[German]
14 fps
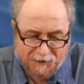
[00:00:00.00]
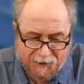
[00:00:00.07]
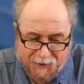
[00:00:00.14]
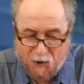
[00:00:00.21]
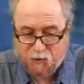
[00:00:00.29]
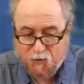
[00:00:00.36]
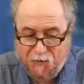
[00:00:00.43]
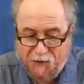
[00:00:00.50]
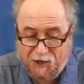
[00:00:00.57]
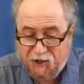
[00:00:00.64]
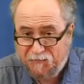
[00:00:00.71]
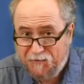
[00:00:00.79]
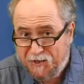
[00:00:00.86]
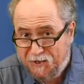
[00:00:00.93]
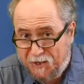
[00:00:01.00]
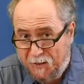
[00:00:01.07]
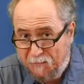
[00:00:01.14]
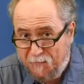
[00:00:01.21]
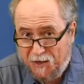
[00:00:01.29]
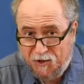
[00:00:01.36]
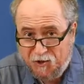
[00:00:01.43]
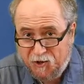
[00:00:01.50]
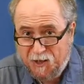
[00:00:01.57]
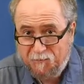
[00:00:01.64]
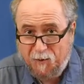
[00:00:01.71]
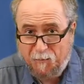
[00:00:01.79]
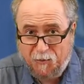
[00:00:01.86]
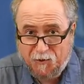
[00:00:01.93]
Genauso überrascht wie in jedem Jahr
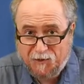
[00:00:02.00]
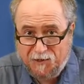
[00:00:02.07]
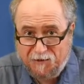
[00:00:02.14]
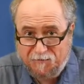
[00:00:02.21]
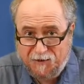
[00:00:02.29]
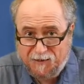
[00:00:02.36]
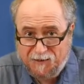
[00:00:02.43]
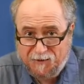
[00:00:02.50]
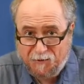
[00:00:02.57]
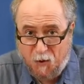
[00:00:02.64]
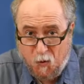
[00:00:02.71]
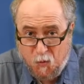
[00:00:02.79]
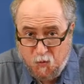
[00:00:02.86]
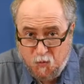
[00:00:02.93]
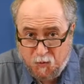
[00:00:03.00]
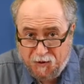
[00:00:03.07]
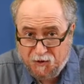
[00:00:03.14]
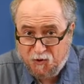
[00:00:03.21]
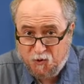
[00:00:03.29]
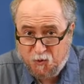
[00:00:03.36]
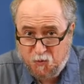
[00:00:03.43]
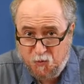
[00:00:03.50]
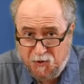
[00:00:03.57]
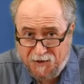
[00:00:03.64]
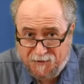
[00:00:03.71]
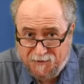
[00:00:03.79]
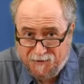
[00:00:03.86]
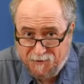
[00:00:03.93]
stellt man plötzlich fest, oh, das
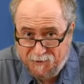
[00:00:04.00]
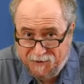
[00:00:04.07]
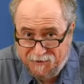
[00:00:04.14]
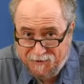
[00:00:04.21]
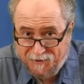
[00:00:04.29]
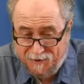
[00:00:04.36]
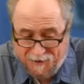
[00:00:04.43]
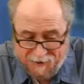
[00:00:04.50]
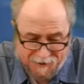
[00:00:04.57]
Schuljahr ist zu Ende.